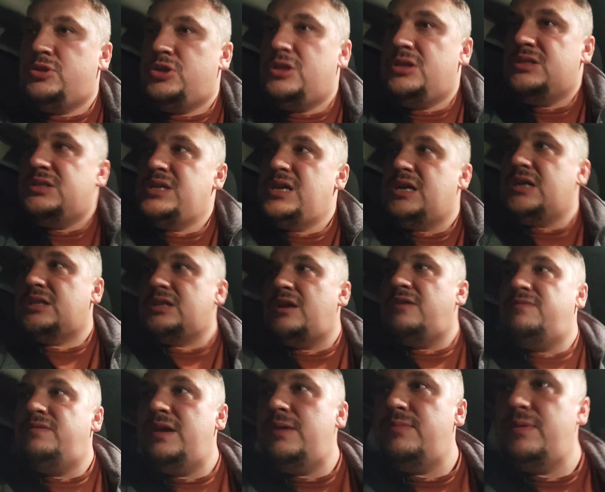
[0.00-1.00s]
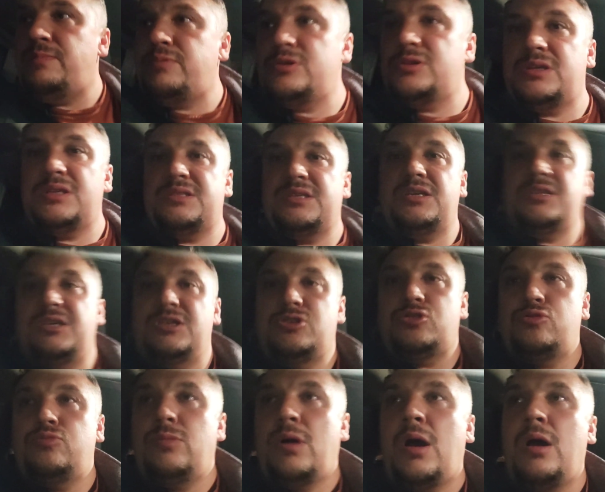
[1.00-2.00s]
через некоторое время просто сойти
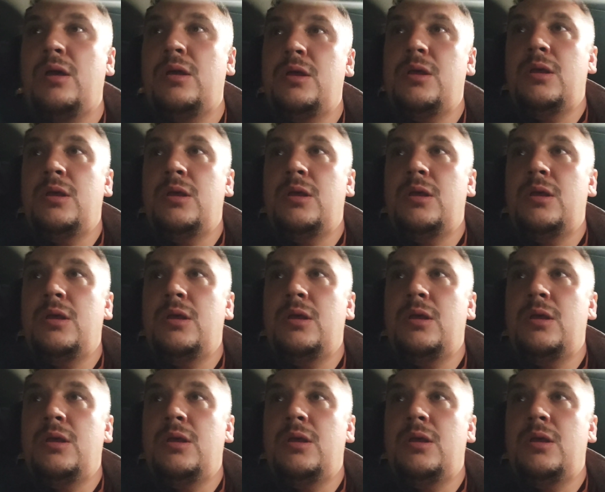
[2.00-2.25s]
с ума?